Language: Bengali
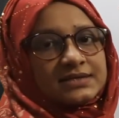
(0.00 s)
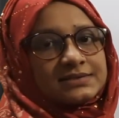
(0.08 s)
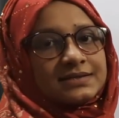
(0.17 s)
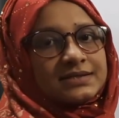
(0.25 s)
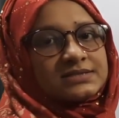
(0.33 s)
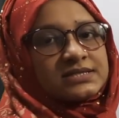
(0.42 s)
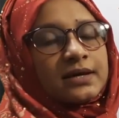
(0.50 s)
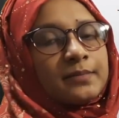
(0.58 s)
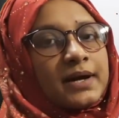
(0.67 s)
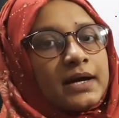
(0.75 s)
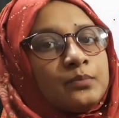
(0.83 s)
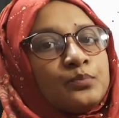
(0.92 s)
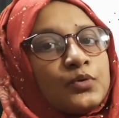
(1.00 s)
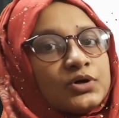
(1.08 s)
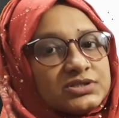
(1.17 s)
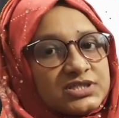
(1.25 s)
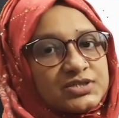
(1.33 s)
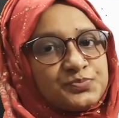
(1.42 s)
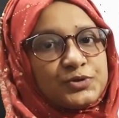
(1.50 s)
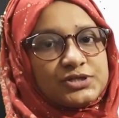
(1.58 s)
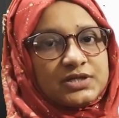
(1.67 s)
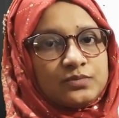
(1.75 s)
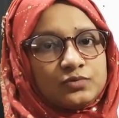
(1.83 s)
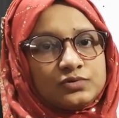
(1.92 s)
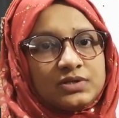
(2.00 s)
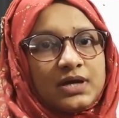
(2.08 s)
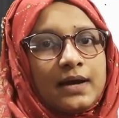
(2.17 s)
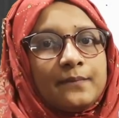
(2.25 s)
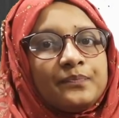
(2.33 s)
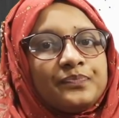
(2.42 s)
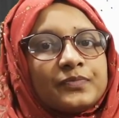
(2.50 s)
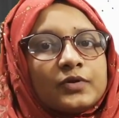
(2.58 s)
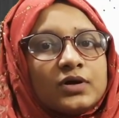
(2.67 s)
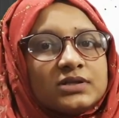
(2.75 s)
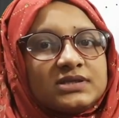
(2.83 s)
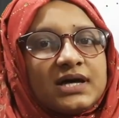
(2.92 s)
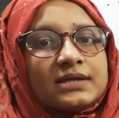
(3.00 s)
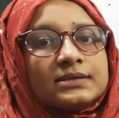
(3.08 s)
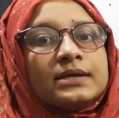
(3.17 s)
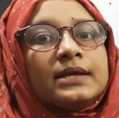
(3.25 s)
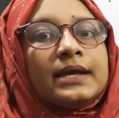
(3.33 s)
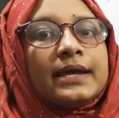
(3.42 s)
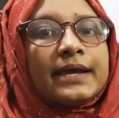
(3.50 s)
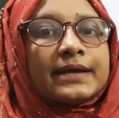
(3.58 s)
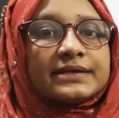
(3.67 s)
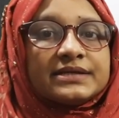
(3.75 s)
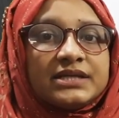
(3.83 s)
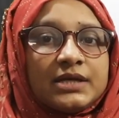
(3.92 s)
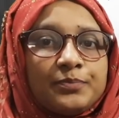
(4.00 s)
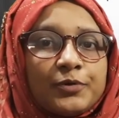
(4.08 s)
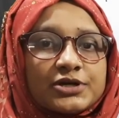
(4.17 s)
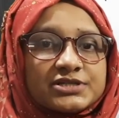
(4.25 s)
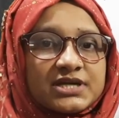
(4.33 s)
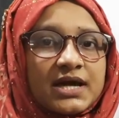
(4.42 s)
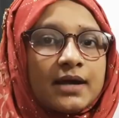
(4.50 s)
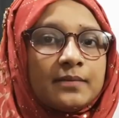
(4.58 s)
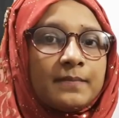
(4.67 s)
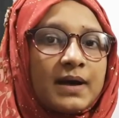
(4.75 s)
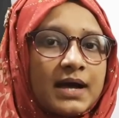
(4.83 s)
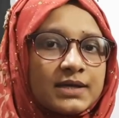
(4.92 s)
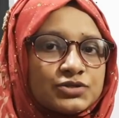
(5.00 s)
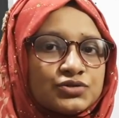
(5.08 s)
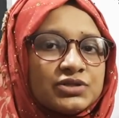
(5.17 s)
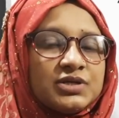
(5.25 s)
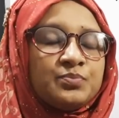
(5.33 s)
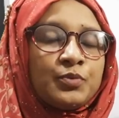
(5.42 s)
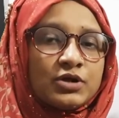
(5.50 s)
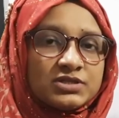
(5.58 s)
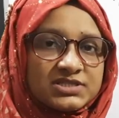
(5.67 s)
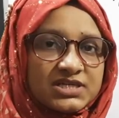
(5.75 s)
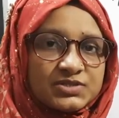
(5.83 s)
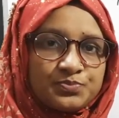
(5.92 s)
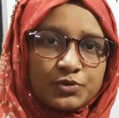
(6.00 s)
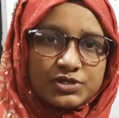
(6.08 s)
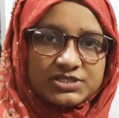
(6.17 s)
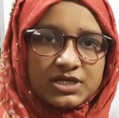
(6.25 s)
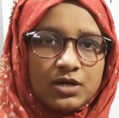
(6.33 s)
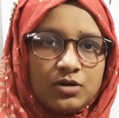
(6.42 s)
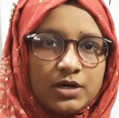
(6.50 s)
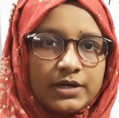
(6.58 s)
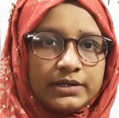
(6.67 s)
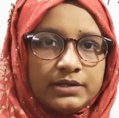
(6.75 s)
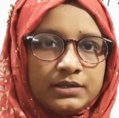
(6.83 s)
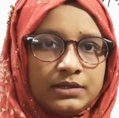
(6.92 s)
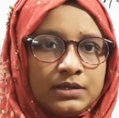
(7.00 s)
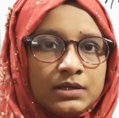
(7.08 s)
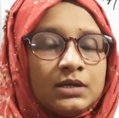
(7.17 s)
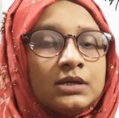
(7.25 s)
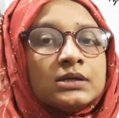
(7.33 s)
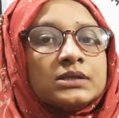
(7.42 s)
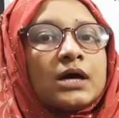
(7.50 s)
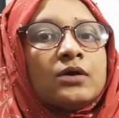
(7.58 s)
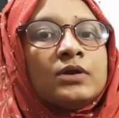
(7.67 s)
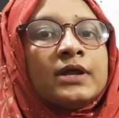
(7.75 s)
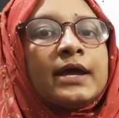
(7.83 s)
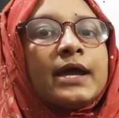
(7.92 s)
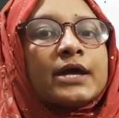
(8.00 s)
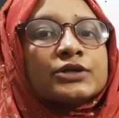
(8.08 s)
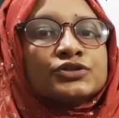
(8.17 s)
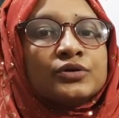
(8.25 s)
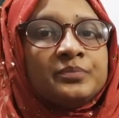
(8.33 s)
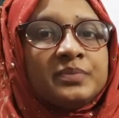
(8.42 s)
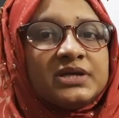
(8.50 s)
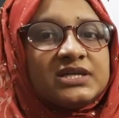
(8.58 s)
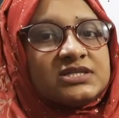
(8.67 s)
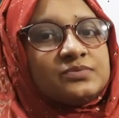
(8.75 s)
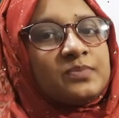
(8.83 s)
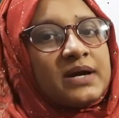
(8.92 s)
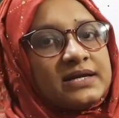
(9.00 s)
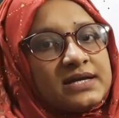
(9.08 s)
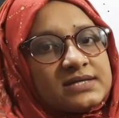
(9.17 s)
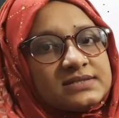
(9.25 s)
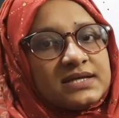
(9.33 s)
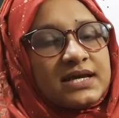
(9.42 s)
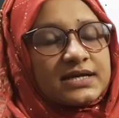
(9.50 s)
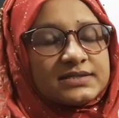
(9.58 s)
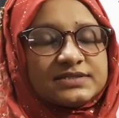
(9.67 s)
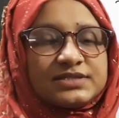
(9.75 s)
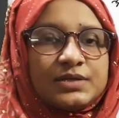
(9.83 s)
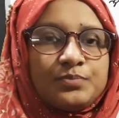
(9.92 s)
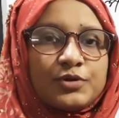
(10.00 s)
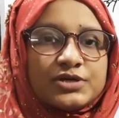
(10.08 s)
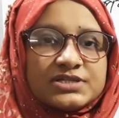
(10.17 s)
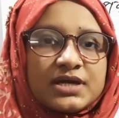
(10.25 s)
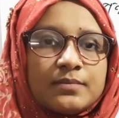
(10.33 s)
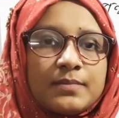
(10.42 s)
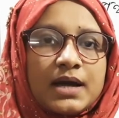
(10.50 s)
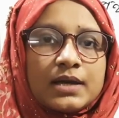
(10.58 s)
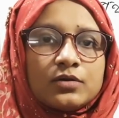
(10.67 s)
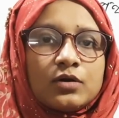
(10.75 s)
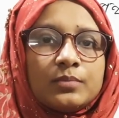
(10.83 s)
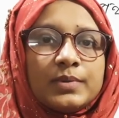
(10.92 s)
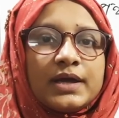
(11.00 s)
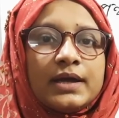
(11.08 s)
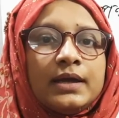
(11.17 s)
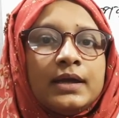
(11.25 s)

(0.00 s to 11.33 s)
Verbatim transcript: এক্স আছে আমার পঞ্চাশ পয়সার মুদ্রা অর্থাৎ একটি পয়সার মান যদি পঞ্চাশ পয়সা হয় তাহলে একশো বিশ মাইনাস এক্সটি পয়সার মান হবে